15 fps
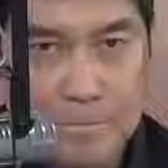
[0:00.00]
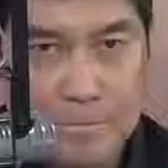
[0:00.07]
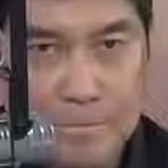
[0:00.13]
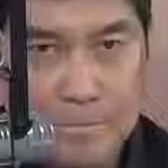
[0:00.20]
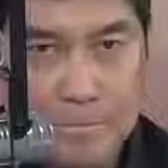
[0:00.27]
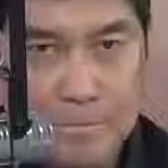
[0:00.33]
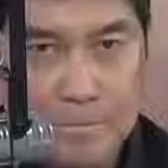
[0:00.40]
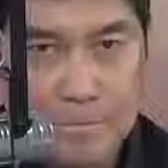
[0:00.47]
po
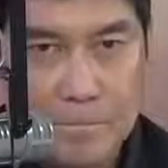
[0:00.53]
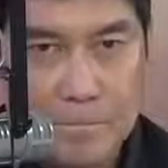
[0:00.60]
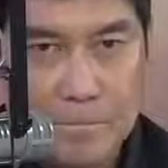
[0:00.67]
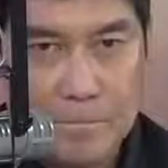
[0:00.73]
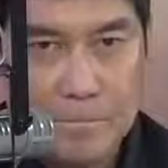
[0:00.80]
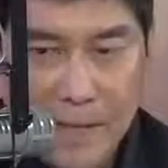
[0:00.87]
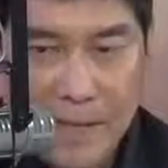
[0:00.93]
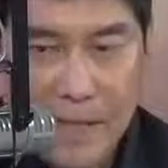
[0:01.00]
naging kalibin
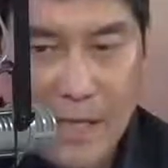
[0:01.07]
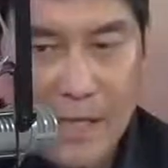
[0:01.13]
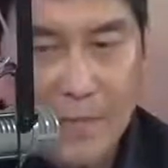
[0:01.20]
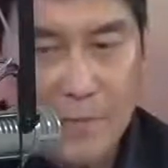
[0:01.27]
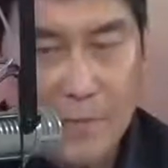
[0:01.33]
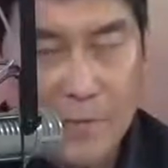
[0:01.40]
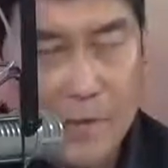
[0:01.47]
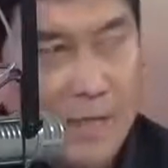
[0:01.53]
ko. Kanina
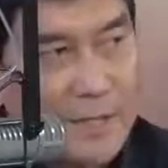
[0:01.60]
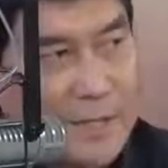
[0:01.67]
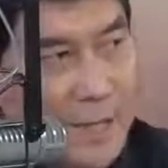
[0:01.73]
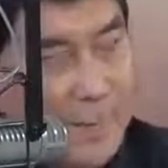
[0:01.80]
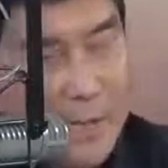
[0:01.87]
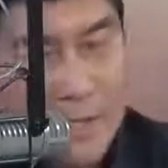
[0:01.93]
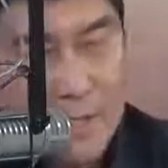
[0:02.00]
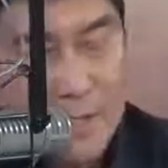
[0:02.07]
po Sir, sabi ni